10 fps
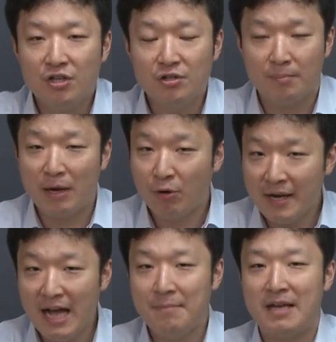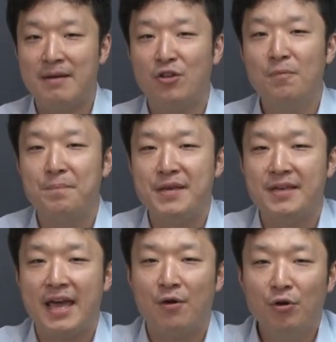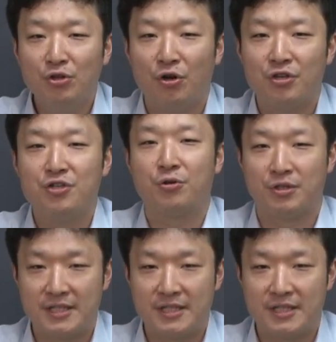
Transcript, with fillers: いう、まあ、これがまあ今の ピーケーオー ということ